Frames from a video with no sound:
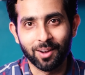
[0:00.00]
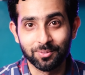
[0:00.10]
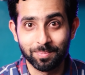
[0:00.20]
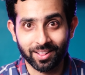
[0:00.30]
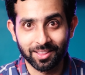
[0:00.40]

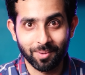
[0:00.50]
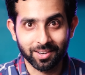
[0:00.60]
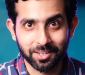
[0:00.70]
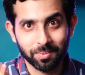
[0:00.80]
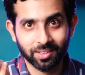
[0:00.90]
काफ़ी प्रार्थना
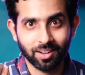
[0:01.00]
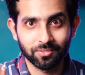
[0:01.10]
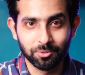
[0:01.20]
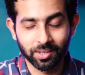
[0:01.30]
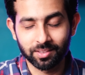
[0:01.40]
मांगने के बाद
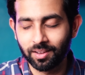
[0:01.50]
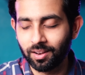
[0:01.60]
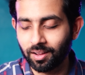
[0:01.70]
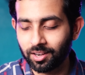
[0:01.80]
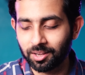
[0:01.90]
काफ़ी मैंने ध्यान
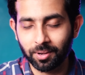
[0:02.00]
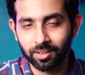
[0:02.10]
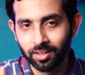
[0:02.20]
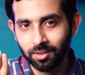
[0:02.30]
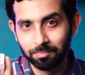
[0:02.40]
लगाने के बाद